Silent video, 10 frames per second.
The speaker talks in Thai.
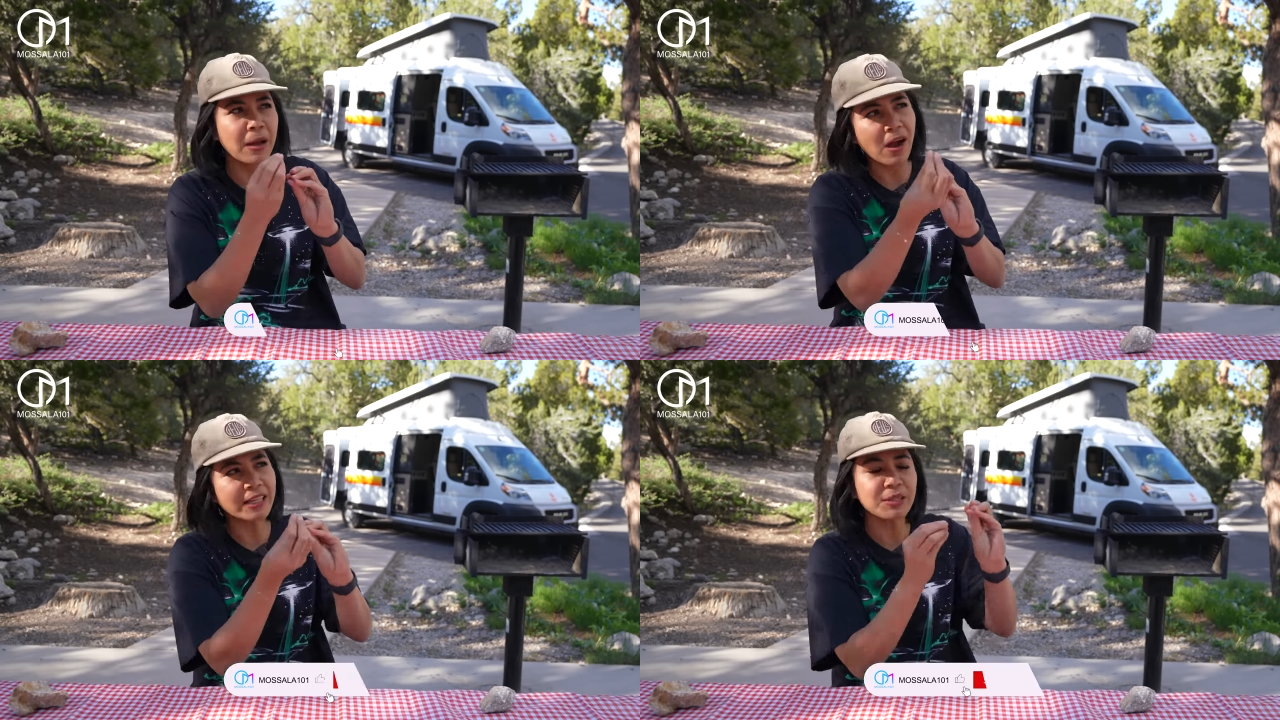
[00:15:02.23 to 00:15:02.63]

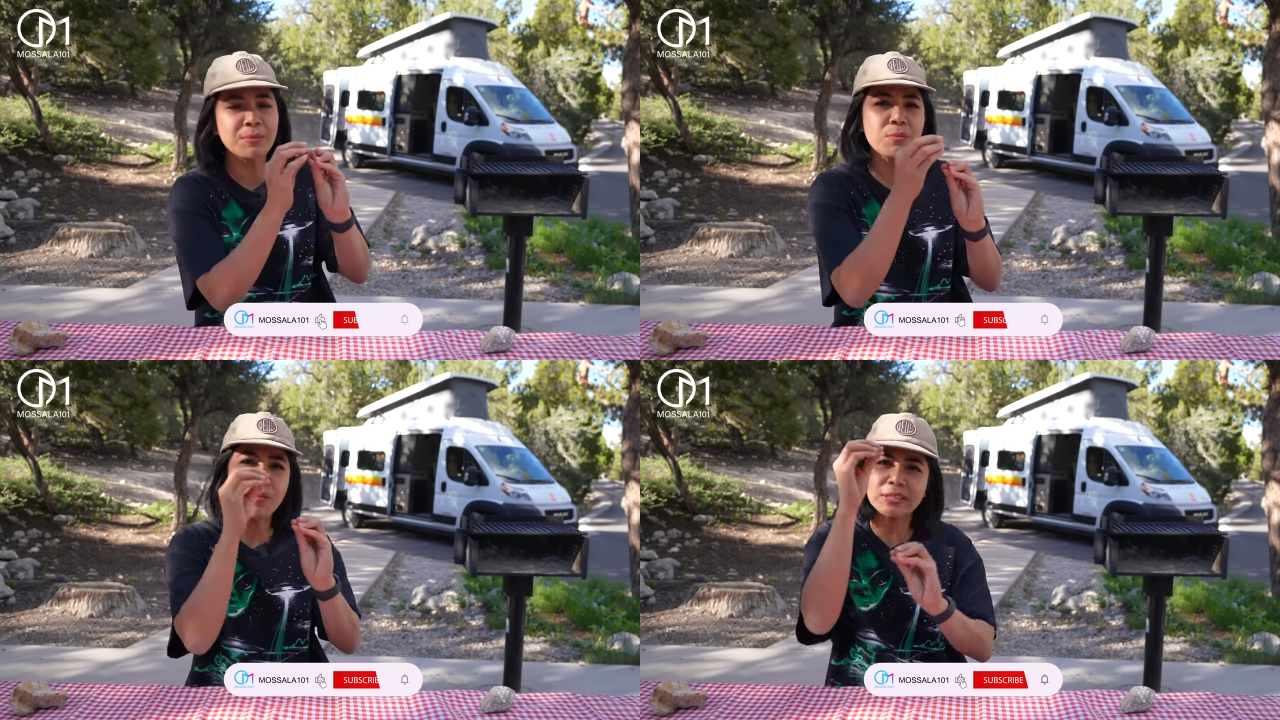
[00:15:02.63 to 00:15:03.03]
เขาอาจจะ
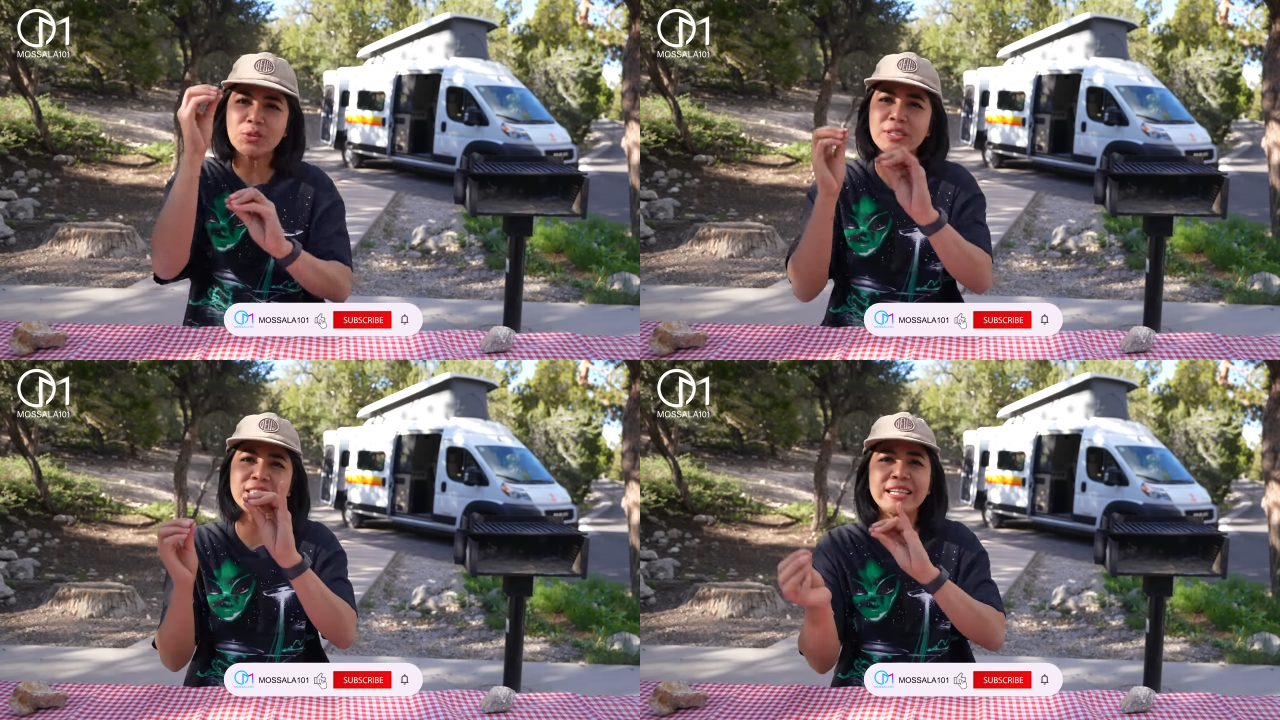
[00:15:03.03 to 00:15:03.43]
มีมุมกระจุ
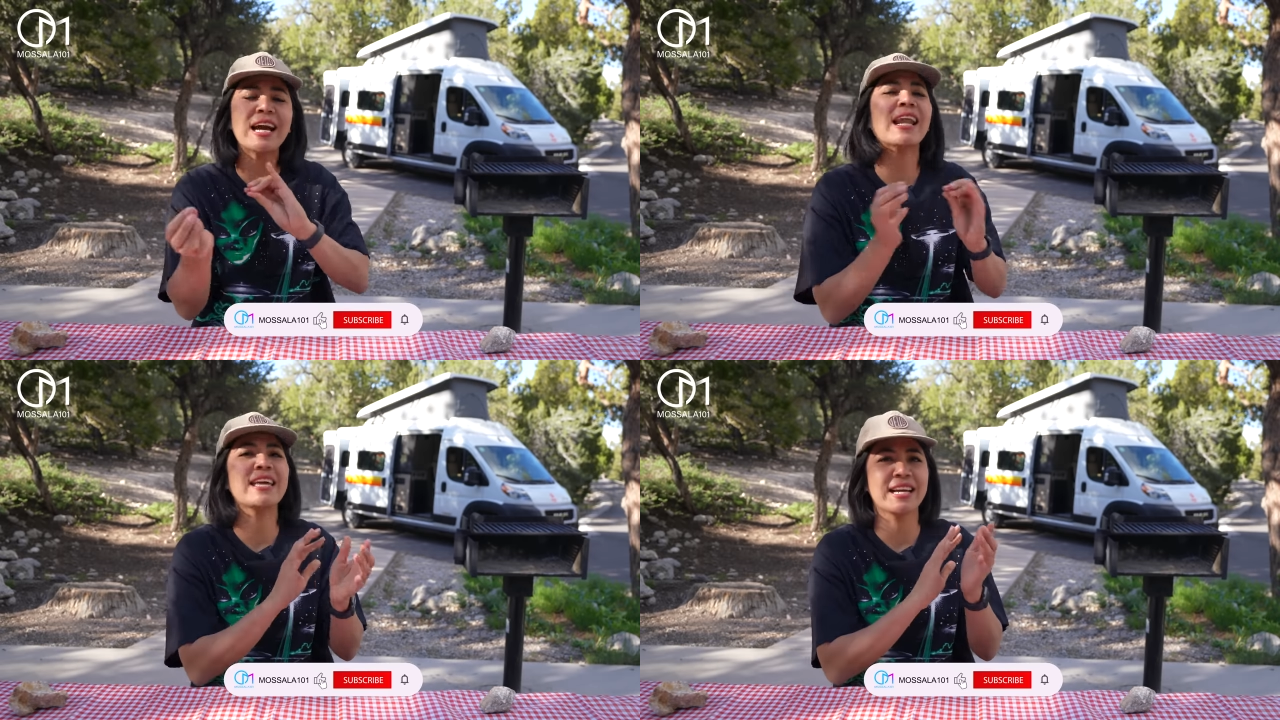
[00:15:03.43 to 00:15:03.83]
กกระจิก
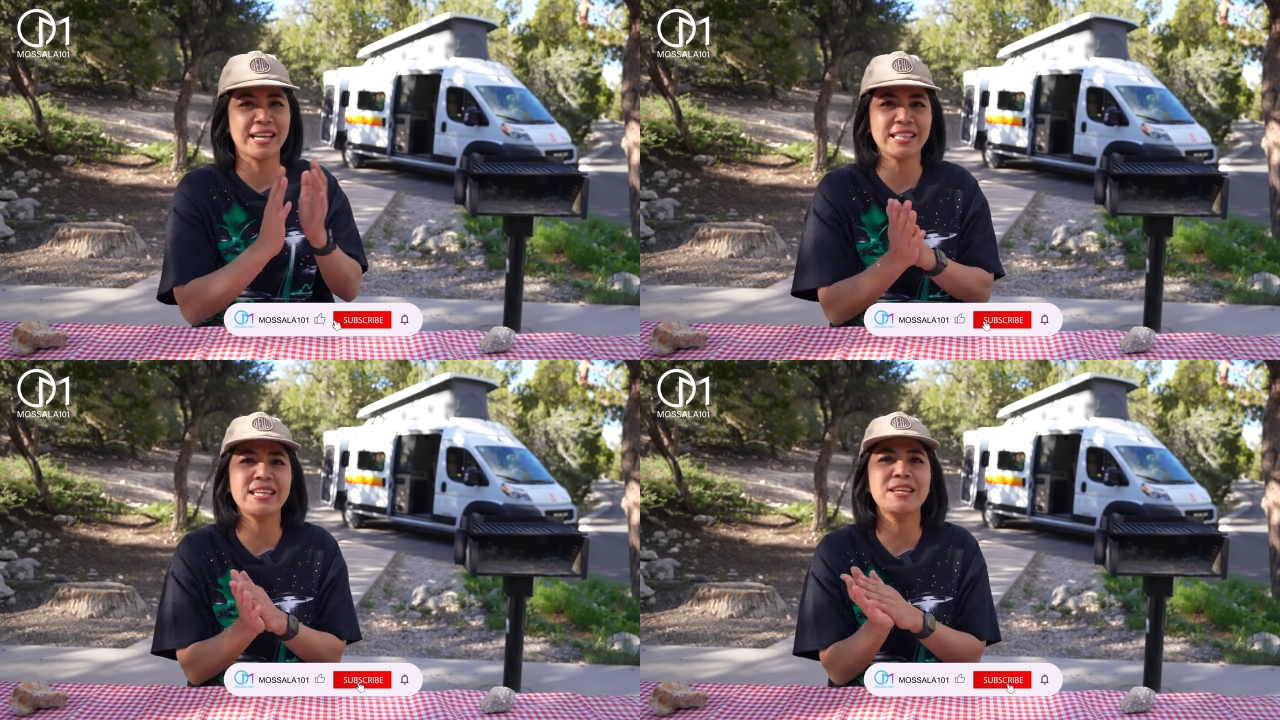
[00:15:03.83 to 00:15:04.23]
อะไรอย่าง
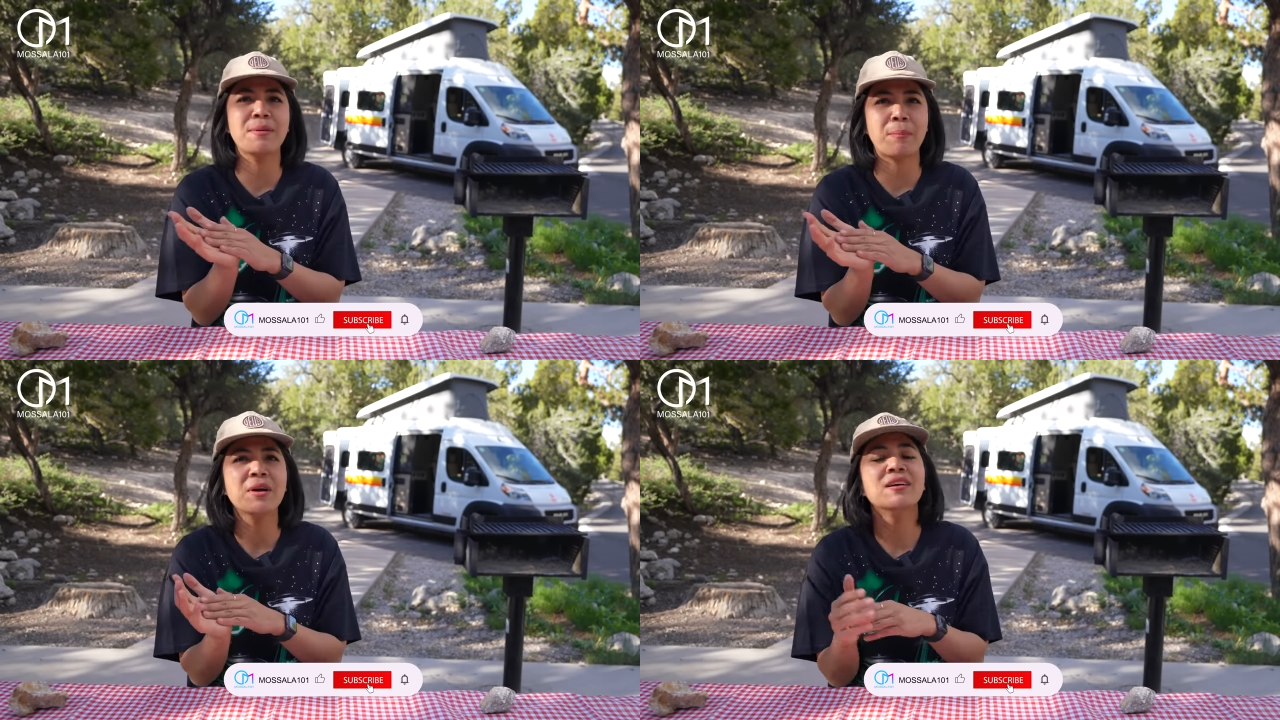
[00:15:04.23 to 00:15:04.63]
เงี้ยที่
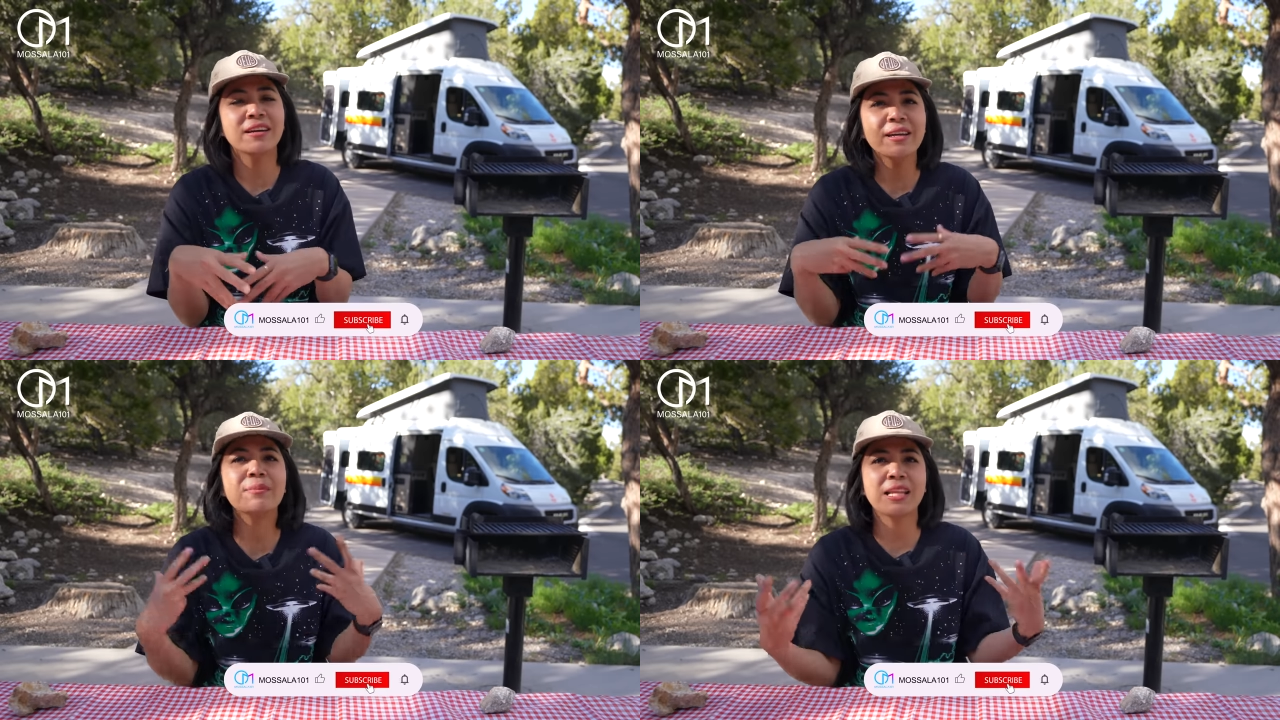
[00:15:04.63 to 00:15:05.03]
แบบเฮ้ยมัน